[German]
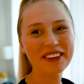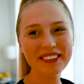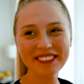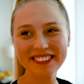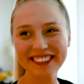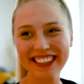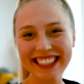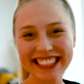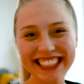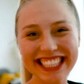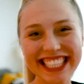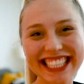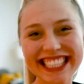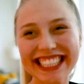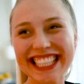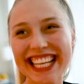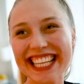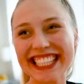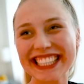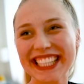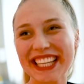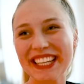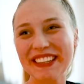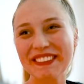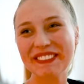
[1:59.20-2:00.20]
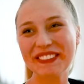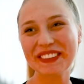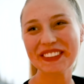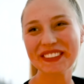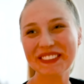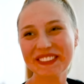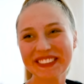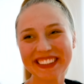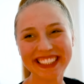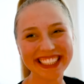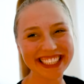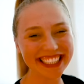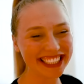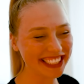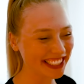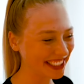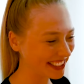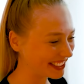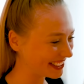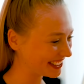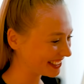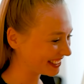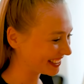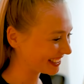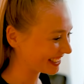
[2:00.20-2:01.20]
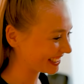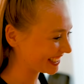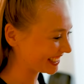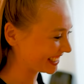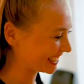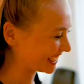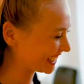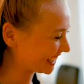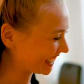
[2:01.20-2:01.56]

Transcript: Das ist halt ein Video.